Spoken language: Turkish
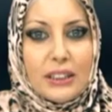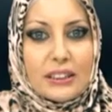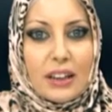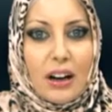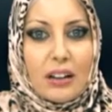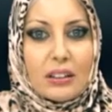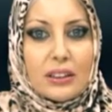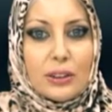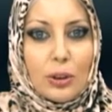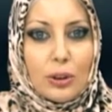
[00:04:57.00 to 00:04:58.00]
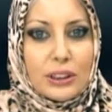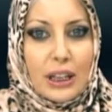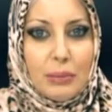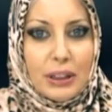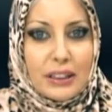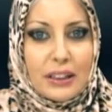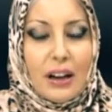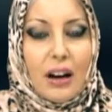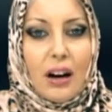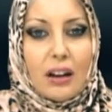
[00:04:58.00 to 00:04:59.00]
ise Allah'ı çok sevmenin,
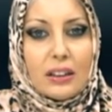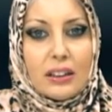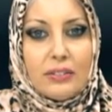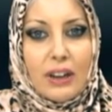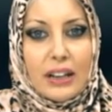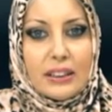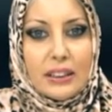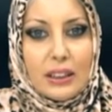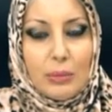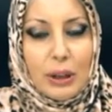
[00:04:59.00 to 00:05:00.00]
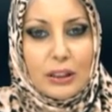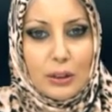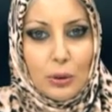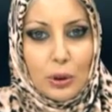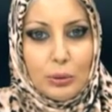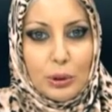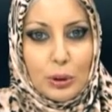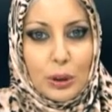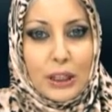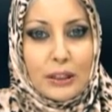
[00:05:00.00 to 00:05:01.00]
Allah'ın verdiği nimetleri görüp
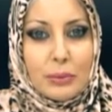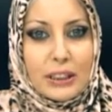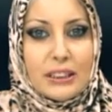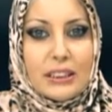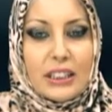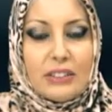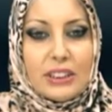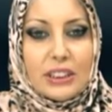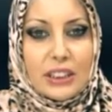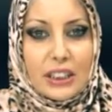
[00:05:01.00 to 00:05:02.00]
şükretmenin sevincini